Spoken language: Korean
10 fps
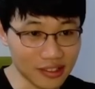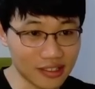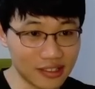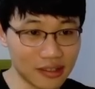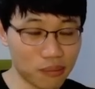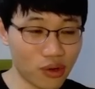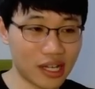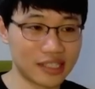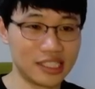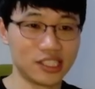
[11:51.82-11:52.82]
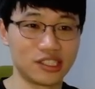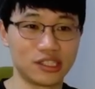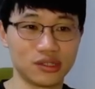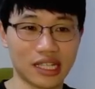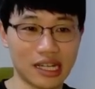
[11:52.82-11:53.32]
뭔가
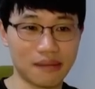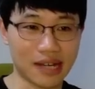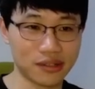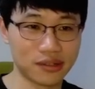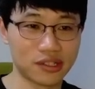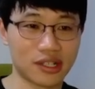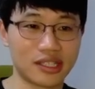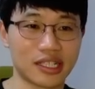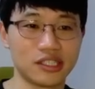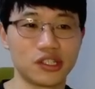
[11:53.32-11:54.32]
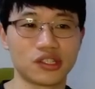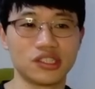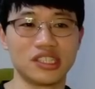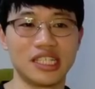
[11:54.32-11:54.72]
티셔츠도 사람 안으로 들어간다 그래서 여기선